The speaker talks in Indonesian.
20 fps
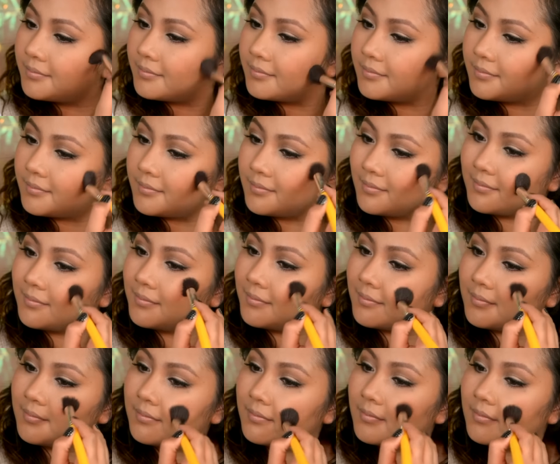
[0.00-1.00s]
Blush.
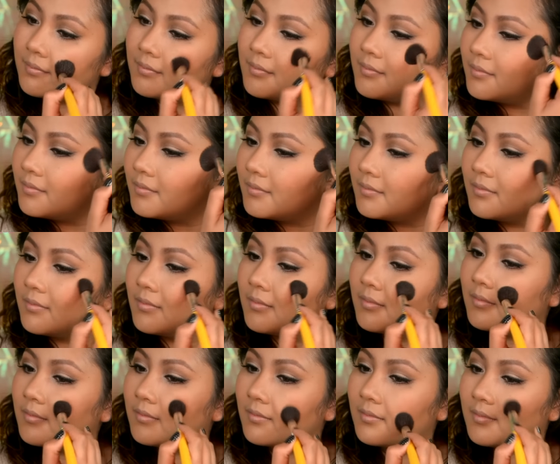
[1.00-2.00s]
Ini warna
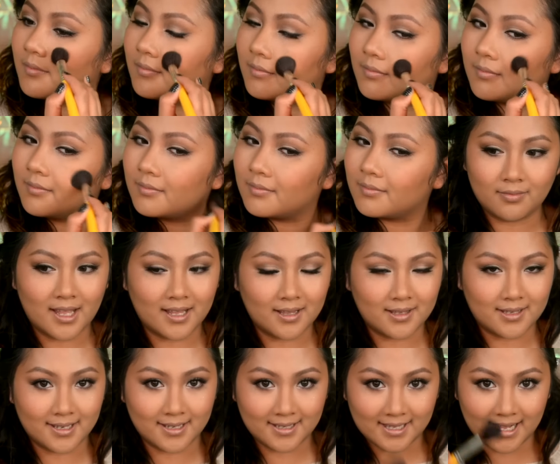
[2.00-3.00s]
Peachy Sweetie. Dan
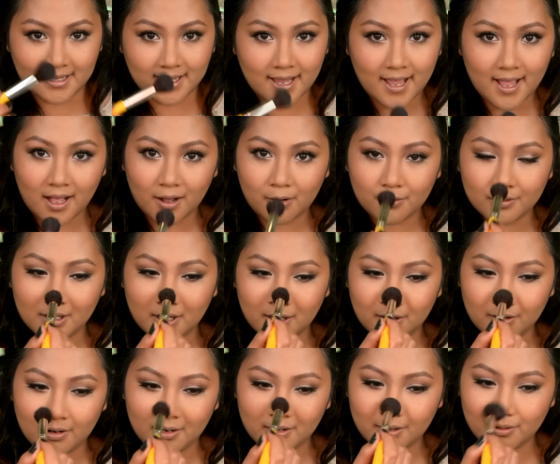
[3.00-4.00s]
sisanya aku
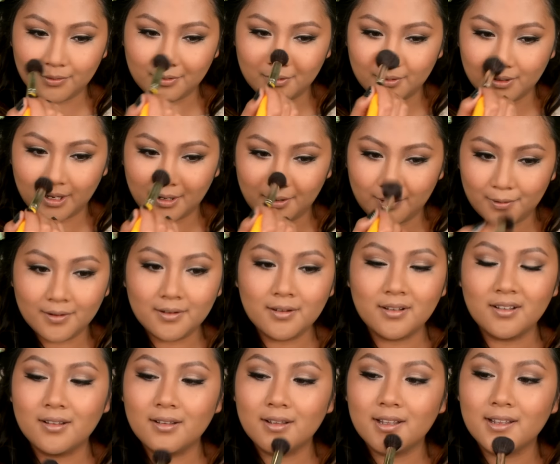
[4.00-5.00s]
taruh di ujung hidung
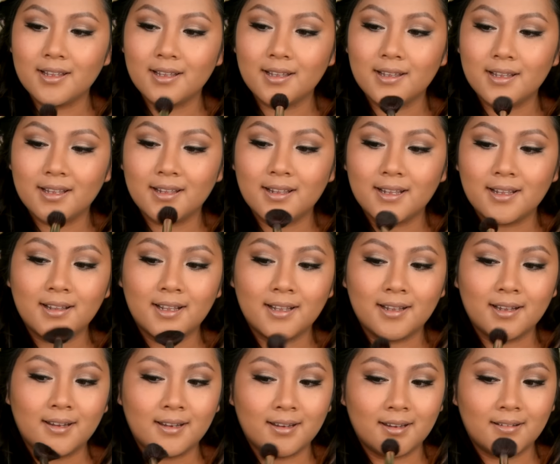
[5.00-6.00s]

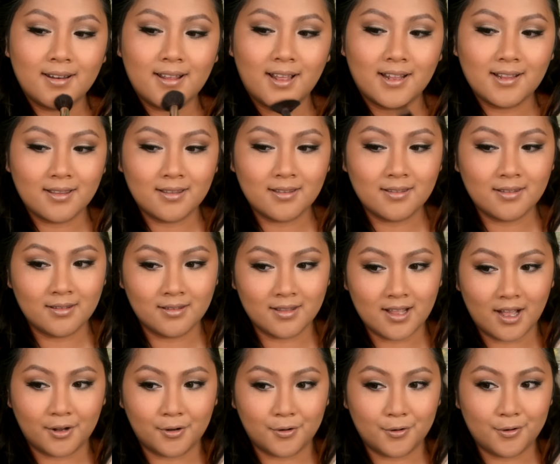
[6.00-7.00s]
dan
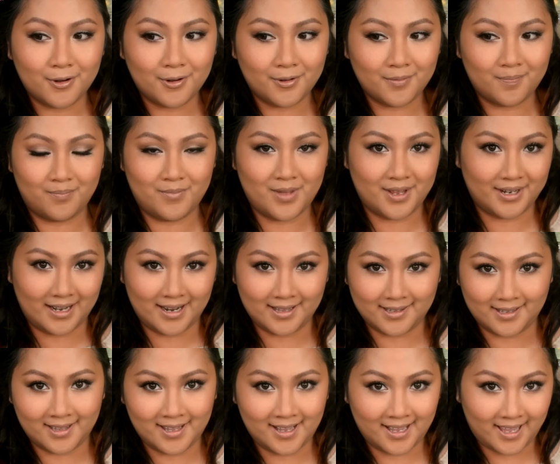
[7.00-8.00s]
dagu biar
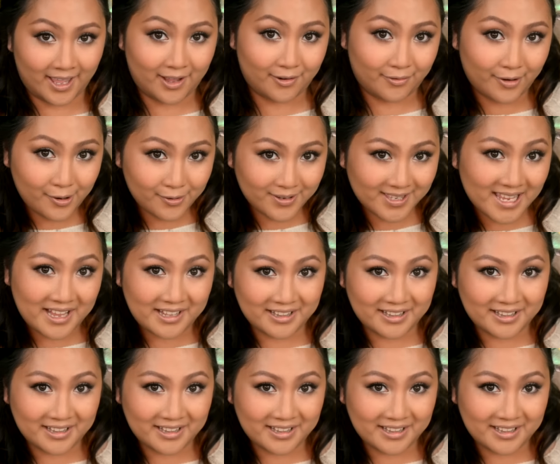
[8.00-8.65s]
kelihatannya kayak rosy